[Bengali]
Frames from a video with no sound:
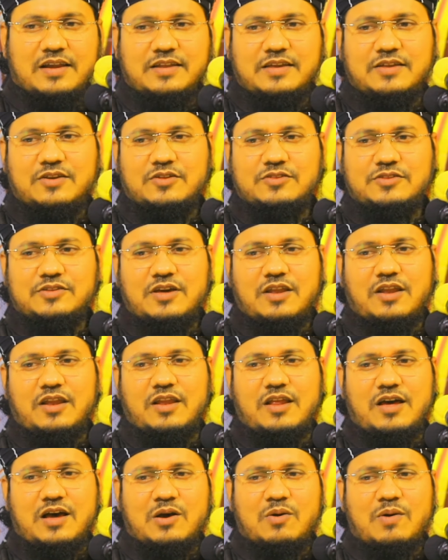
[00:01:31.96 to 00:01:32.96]
আলী
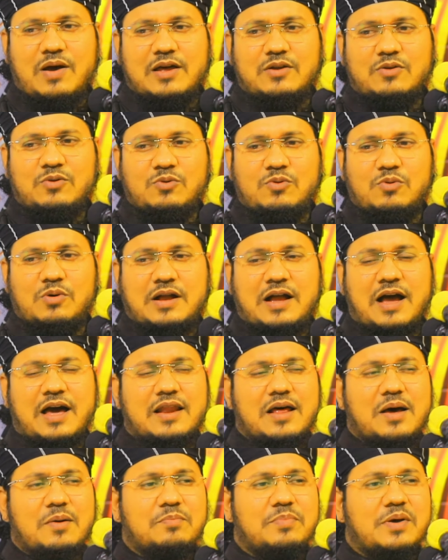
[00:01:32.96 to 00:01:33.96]
রদিয়াল্লাহ আনহু
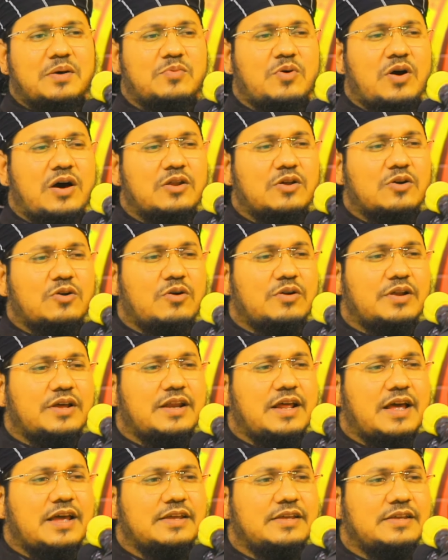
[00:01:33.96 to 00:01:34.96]
খারাপ ব্যবহার
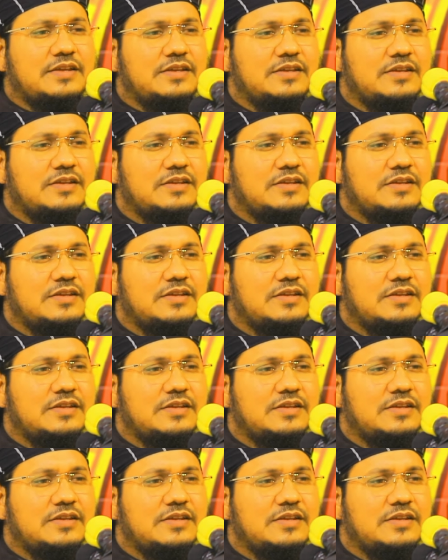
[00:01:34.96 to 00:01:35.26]
করে নাই